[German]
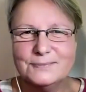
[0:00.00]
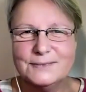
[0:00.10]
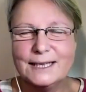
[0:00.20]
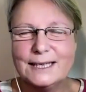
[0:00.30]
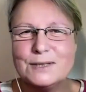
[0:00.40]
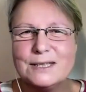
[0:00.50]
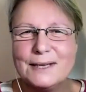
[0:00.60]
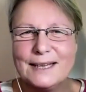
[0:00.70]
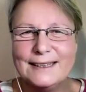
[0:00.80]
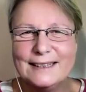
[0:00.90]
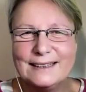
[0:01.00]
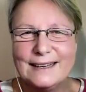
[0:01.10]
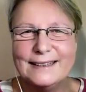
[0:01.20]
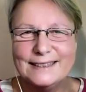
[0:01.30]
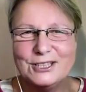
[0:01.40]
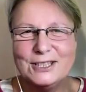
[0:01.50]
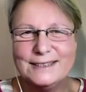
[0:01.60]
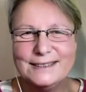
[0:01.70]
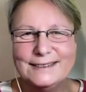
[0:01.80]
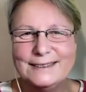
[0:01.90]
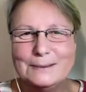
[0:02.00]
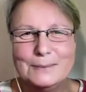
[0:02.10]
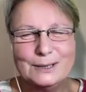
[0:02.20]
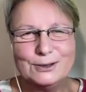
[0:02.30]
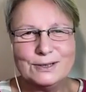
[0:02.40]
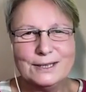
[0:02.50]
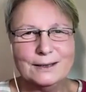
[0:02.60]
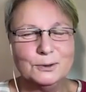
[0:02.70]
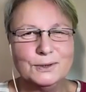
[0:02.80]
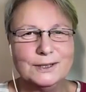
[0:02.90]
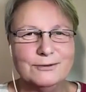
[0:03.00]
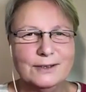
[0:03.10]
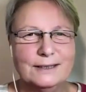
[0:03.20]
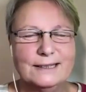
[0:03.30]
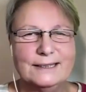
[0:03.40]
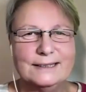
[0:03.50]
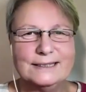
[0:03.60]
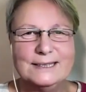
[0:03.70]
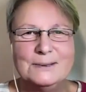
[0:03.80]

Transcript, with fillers: Da gibt es nämlich eine kleine Geschichte, die mir total gut gefallen hat.